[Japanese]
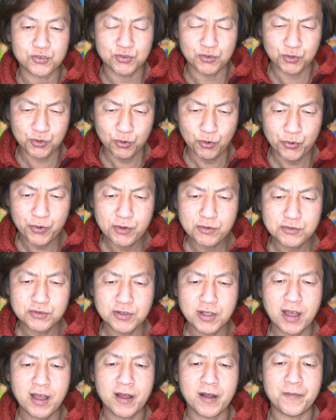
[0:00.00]
強力
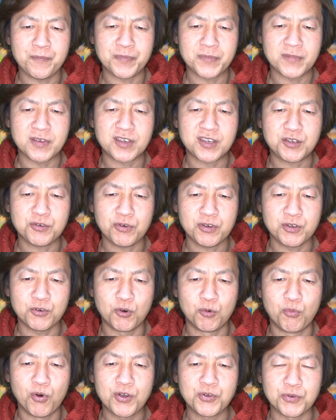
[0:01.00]
な勢い
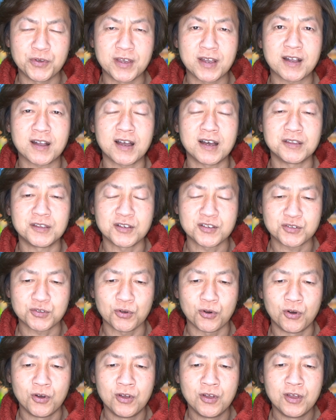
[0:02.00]
思いの一環です
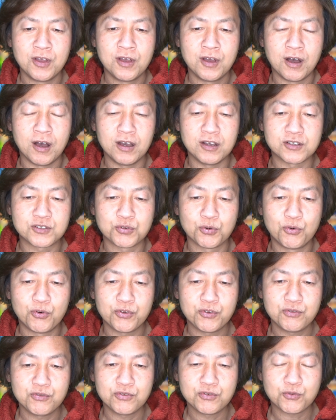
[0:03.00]
と、はい、そ
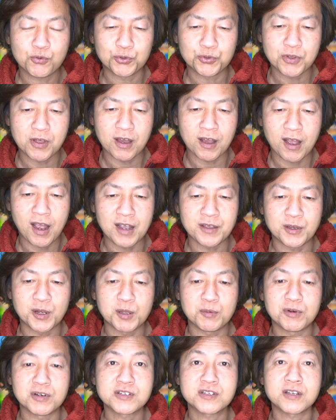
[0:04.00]
ういうことが書いてあ
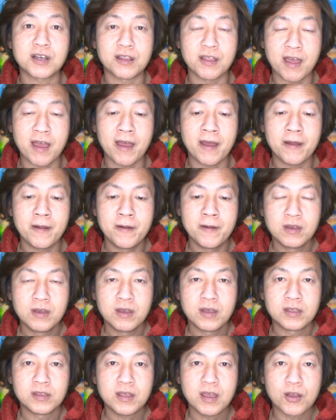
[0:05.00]
りましたね。
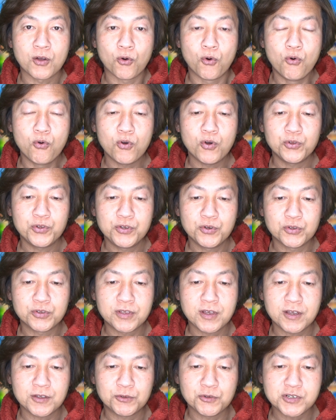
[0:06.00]
で今後の予
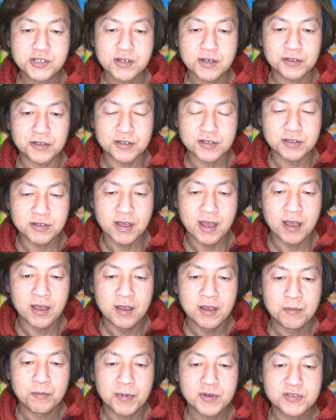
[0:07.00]
定としてはですね、
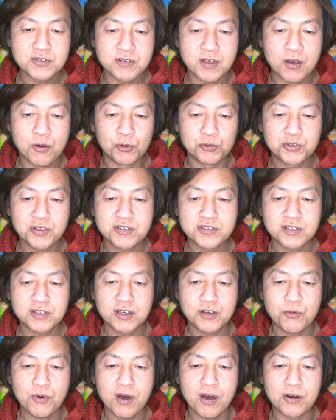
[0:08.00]
まずね
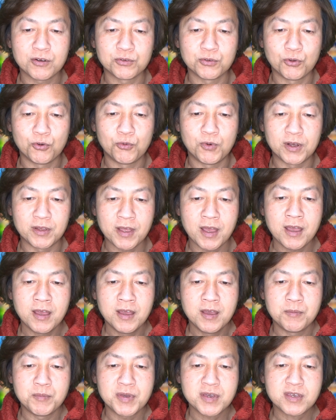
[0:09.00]
オールディズニーワールドの方はね
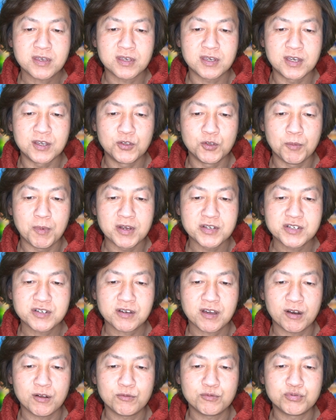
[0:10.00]
ミッキーの
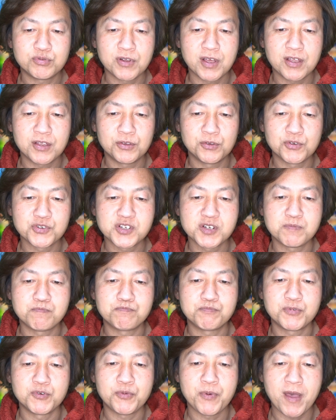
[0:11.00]

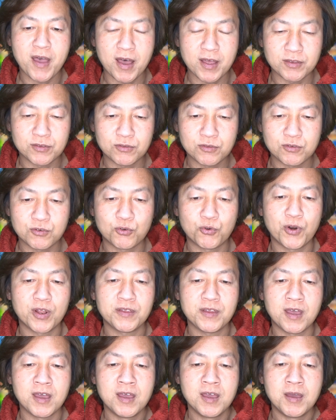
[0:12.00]
マジカルフレンドシップフェアってこれ
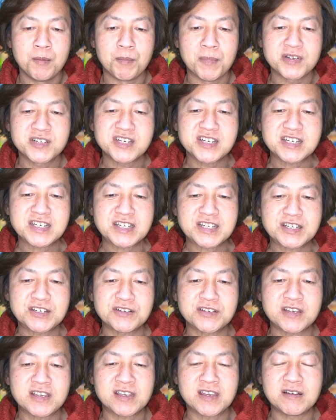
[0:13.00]
ね
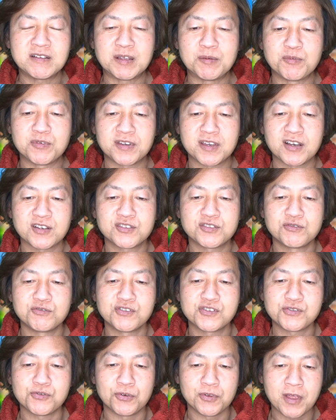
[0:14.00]

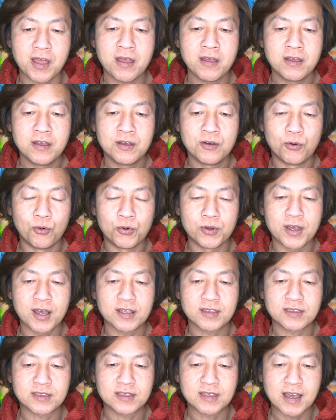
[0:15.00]
マジックキングダムキャッスルショーねを
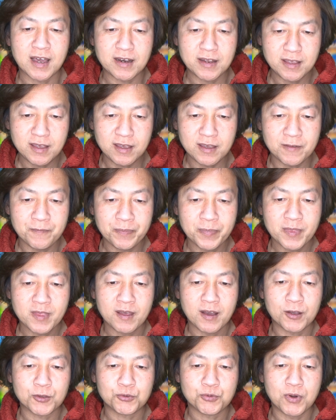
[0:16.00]
やったり、
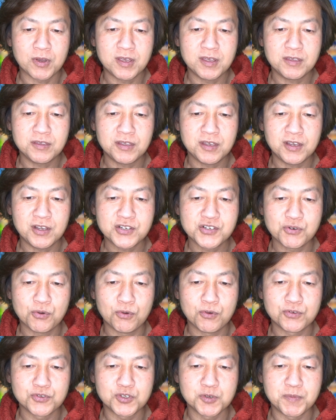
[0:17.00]
あとは
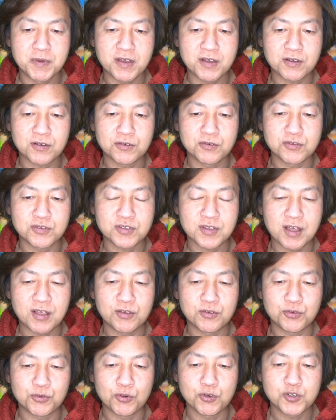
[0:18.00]
インディ・ジョーンズ、
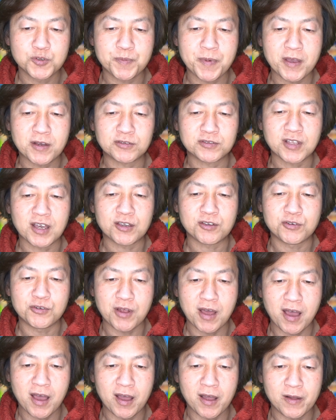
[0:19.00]
ビッグスタント、
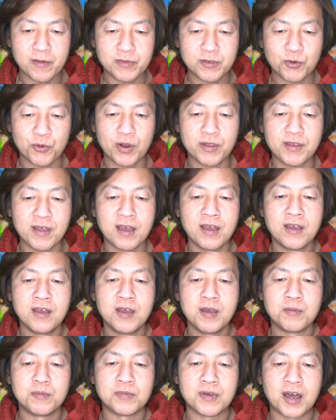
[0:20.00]
スペクタキュラー。これね、
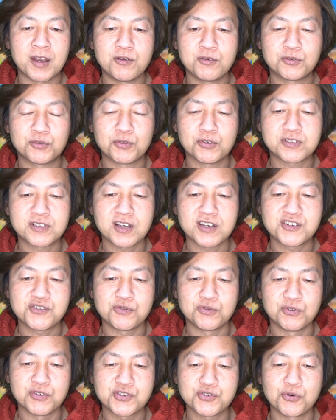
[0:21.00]

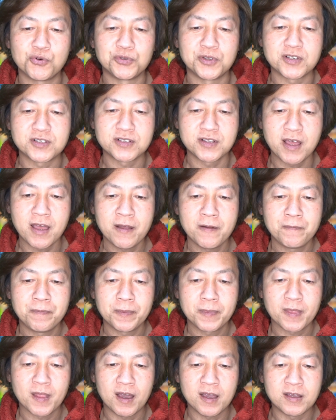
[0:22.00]
ハリウッドスタジオのショーですね。
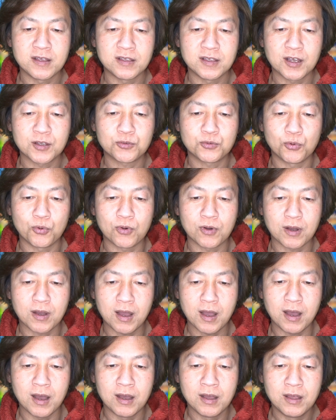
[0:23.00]
はい。だと
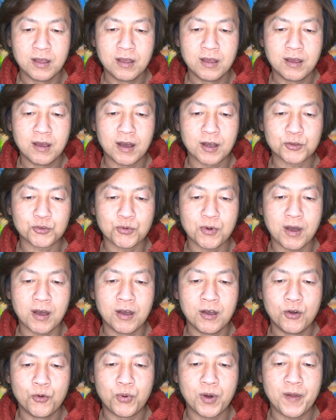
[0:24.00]
か、あと
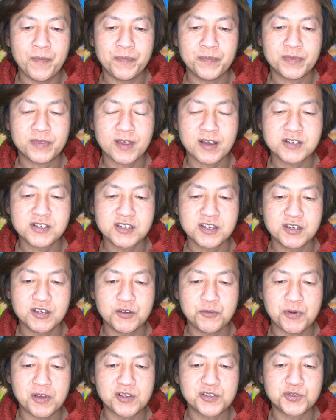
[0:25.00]
は
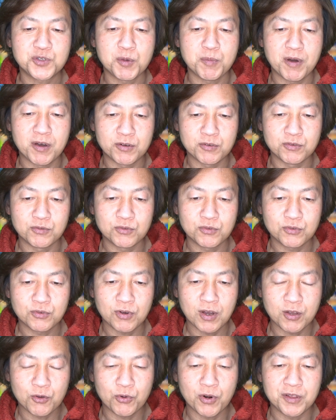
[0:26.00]
ファンタジーフェスティバル。
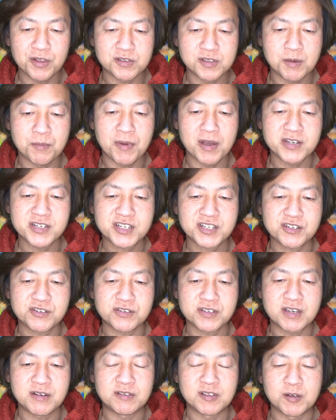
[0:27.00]
はい。これはですね、
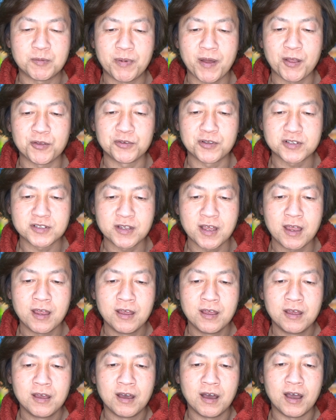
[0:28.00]
マジックキングダムのパレードですね。
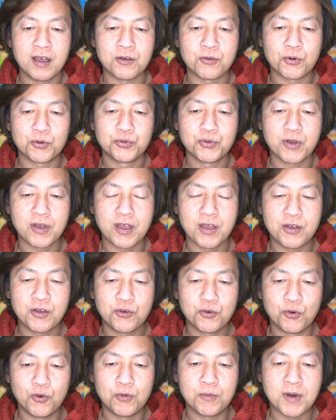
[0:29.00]
はい。この辺
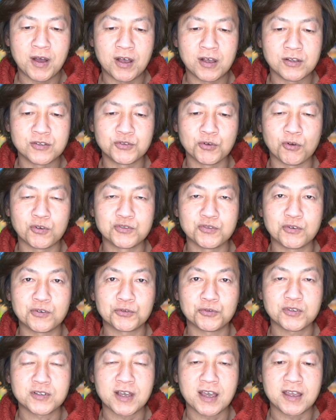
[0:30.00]
を、続々
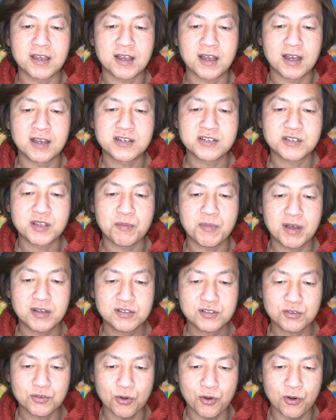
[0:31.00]
と再開してま
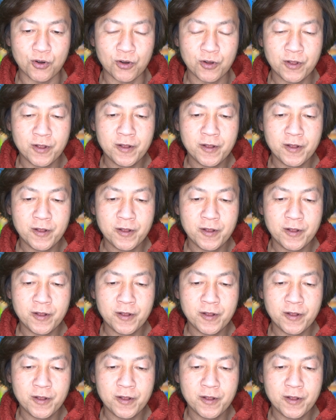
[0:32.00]
すと。